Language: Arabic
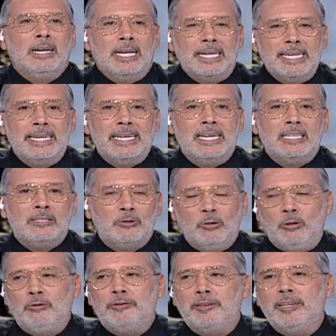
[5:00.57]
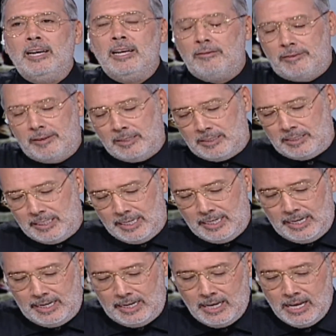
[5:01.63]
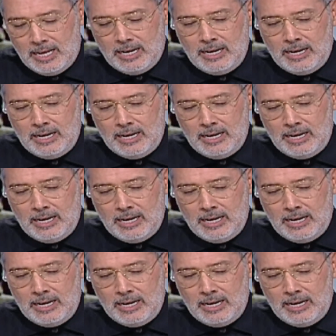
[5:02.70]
هنية الصحفي الفلسطيني